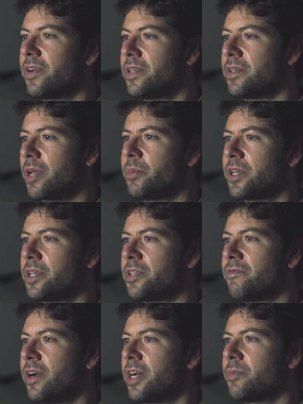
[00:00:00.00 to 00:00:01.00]
Fall ein
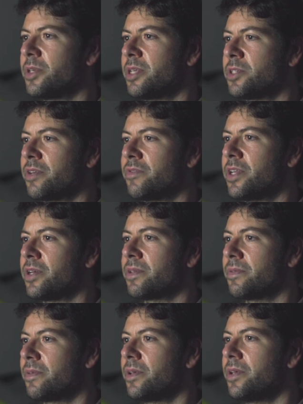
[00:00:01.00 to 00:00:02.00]
repariertes Fahrrad, mit dem sie dann wieder
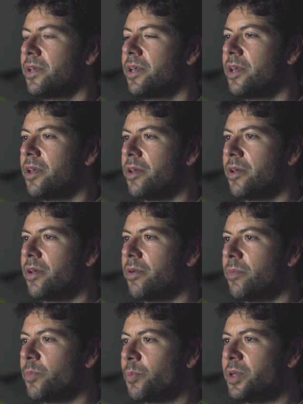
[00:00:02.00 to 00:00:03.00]

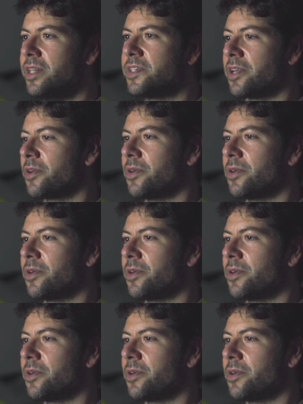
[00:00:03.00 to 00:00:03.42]
mobil sein